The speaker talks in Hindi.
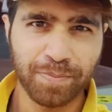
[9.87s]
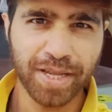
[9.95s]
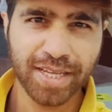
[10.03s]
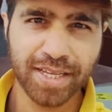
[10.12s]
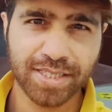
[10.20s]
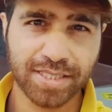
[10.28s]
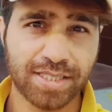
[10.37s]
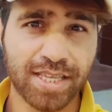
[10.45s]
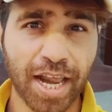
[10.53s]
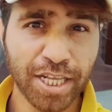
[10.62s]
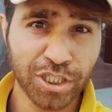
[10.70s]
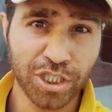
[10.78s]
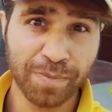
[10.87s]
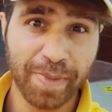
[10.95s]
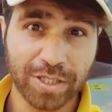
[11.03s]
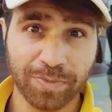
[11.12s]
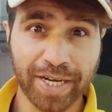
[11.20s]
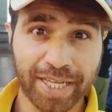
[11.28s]
मैं सारी चीज़ें मैं
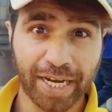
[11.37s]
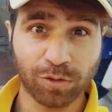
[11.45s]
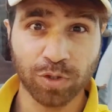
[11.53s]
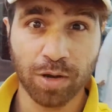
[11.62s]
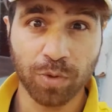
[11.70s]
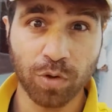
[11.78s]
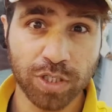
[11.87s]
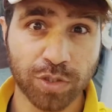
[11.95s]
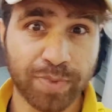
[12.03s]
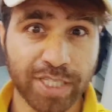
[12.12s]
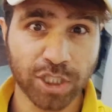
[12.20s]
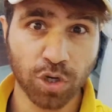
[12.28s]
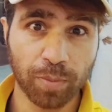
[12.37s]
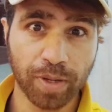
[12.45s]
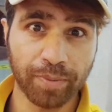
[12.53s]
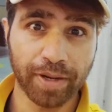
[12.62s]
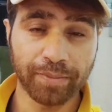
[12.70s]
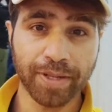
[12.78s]
एक्सप्लेन करा दूंगा आपको इस पिज़्ज़ा शॉप के
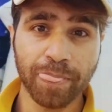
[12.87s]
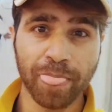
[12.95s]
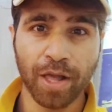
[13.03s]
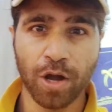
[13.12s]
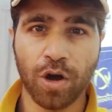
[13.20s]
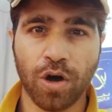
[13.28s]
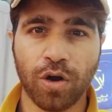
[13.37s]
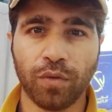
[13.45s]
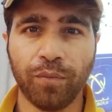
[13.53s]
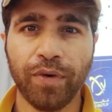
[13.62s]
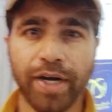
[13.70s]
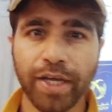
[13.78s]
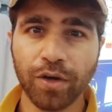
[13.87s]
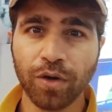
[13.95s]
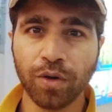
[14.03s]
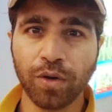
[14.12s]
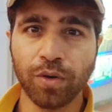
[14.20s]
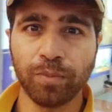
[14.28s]
बारे में और वीडियो
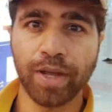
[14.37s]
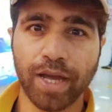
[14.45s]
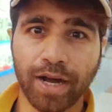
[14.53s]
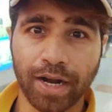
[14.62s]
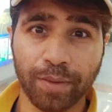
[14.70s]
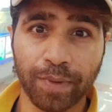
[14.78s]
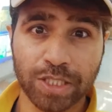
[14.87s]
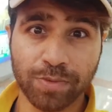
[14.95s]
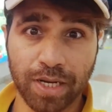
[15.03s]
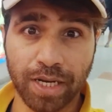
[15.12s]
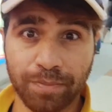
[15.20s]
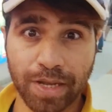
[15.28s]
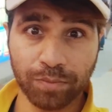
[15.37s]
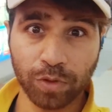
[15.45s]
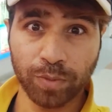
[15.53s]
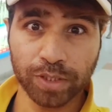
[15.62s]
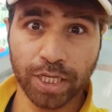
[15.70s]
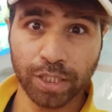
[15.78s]
में आगे बढ़ने से पहले मैं
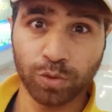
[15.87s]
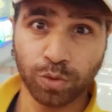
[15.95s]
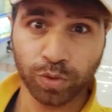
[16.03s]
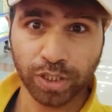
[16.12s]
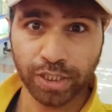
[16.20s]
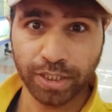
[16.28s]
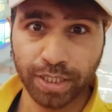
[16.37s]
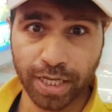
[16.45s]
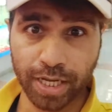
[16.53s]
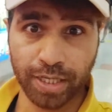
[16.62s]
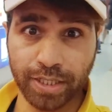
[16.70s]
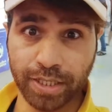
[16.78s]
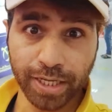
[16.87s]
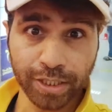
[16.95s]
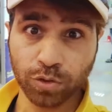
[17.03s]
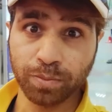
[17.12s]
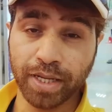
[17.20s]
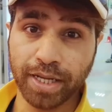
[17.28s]
आपको बता दूँ कि ये नहीं
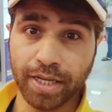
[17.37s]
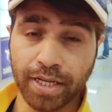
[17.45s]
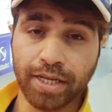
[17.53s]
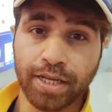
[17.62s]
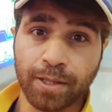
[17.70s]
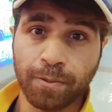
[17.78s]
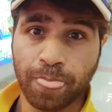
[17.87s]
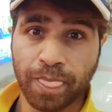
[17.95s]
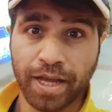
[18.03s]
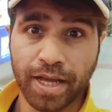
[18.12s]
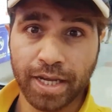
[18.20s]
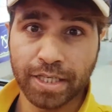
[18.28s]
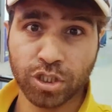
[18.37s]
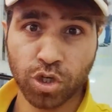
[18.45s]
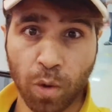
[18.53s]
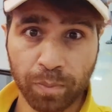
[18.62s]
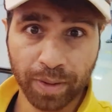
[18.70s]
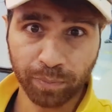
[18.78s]
तो मैं इस
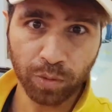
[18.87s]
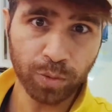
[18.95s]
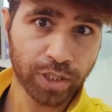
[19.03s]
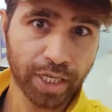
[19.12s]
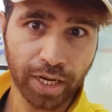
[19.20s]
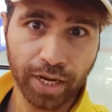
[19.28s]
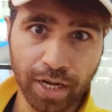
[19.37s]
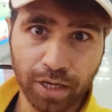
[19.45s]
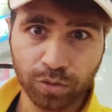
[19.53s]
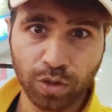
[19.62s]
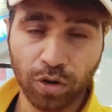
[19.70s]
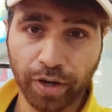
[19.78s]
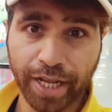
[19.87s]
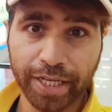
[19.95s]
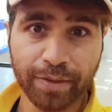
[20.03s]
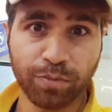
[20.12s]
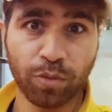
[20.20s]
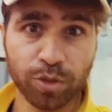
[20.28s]
शॉप का प्रमोट कर रहा हूँ और नहीं
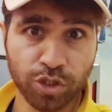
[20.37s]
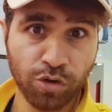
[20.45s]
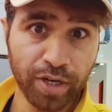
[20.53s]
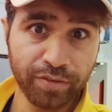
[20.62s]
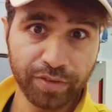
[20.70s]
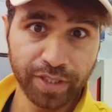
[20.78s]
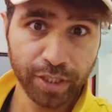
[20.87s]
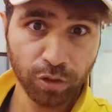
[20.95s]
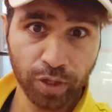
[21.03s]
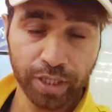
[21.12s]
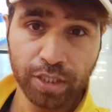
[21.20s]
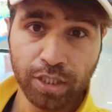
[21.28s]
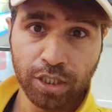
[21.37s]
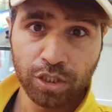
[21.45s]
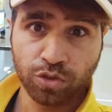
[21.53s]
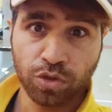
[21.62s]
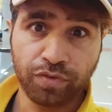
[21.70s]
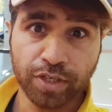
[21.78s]
ये प्रमोशन वाली वीडियो है
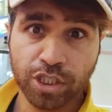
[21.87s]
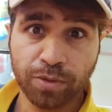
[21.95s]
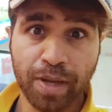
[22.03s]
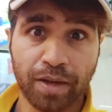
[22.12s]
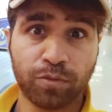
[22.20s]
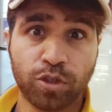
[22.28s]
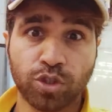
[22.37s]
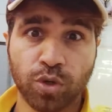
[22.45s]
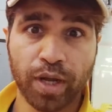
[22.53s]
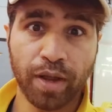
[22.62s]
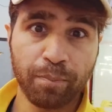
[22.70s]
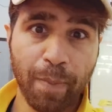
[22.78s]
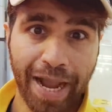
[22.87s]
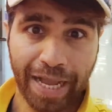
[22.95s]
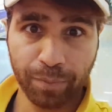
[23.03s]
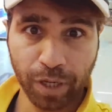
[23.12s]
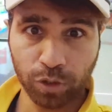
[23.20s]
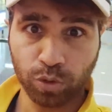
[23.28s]
सो so, फर्स्ट मैं आपको जो है बैक
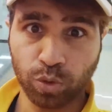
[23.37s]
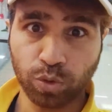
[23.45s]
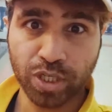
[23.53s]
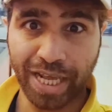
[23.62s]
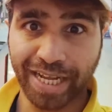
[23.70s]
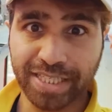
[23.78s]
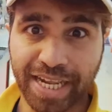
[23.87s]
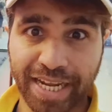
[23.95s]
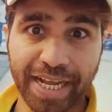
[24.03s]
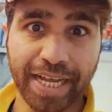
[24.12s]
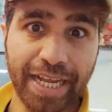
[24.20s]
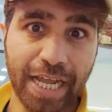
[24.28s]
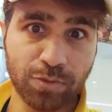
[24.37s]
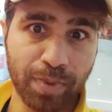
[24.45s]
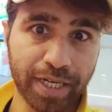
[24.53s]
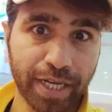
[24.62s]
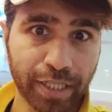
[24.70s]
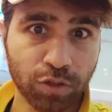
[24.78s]
कैमरे के थ्रू सारे कैसे एक एक
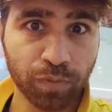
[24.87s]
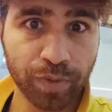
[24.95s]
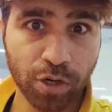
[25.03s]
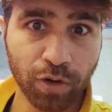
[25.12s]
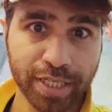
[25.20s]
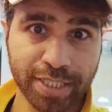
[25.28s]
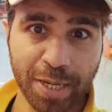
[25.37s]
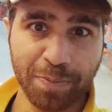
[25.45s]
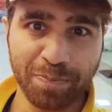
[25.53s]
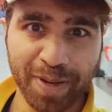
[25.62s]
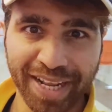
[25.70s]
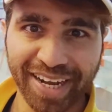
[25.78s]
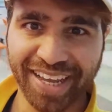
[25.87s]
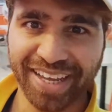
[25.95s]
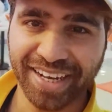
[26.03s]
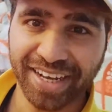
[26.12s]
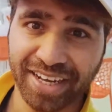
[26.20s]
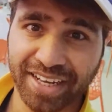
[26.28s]
एक्सप्लेन करता हूँ वीडियो लास्ट तक बने
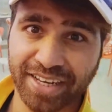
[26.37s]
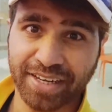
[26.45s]
रहना